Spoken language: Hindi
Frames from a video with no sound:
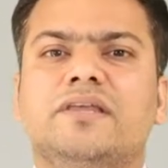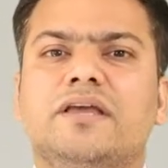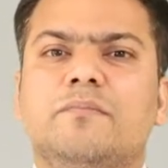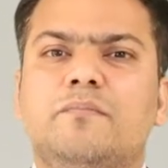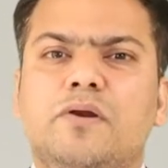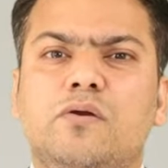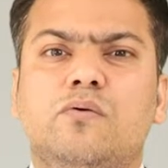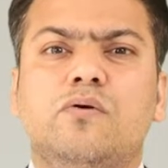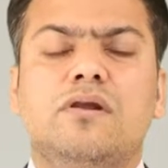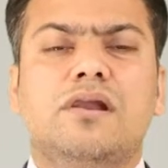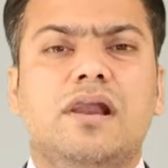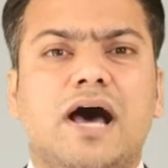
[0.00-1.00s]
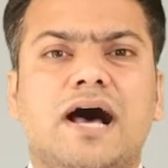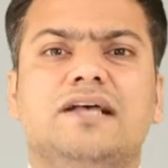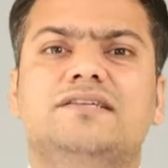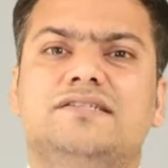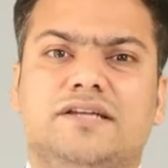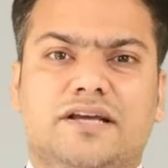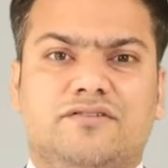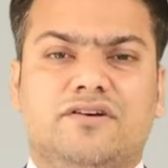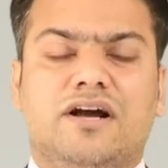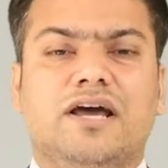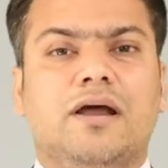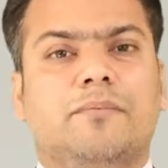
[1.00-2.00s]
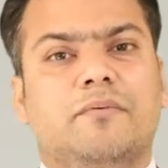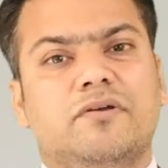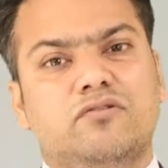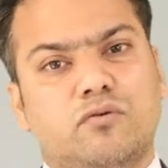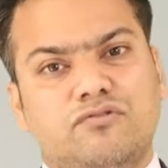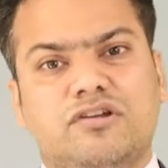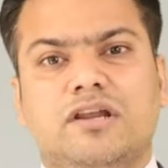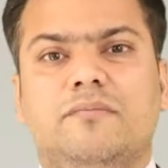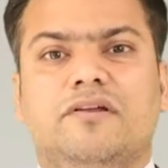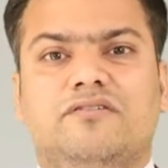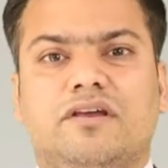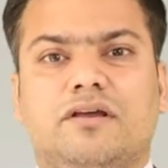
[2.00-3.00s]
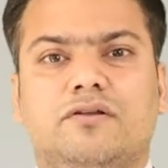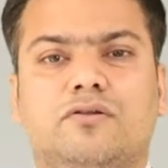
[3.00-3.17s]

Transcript: कि बिल्कुल लास्ट स्टेज अगर आपके पास कुछ नहीं बची